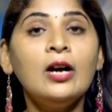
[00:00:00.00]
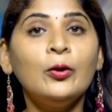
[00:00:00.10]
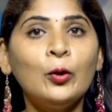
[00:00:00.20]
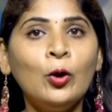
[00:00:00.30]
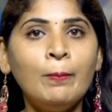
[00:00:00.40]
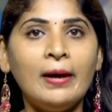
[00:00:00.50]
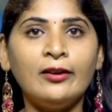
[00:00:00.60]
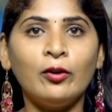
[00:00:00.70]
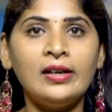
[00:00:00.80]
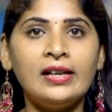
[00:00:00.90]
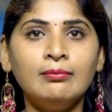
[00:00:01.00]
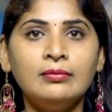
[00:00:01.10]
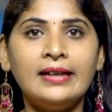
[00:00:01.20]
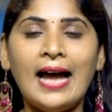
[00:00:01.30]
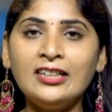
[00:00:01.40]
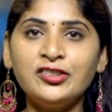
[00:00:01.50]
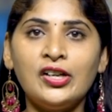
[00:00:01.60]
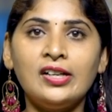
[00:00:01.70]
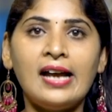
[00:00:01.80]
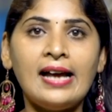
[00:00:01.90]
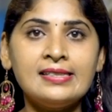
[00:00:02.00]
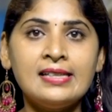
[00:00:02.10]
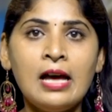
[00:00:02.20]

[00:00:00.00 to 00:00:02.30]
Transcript: క్రూడ్ పెట్రోలియం నేచురల్ గ్యాస్